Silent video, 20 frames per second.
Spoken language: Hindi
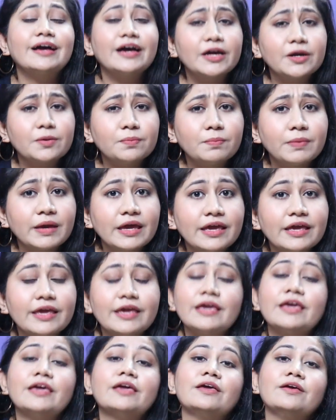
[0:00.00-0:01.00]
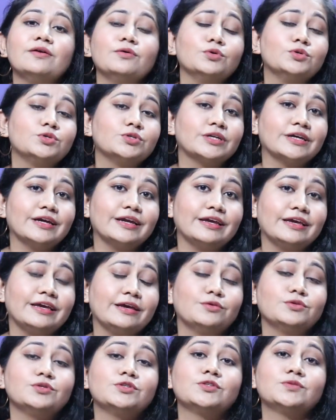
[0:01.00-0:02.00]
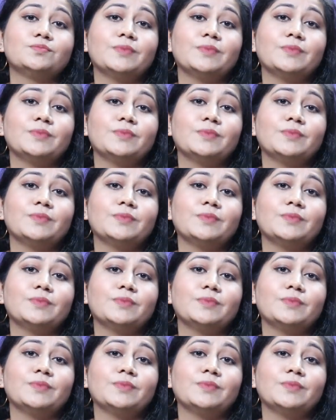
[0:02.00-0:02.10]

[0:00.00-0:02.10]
घर पे ही कुछ करके कुछ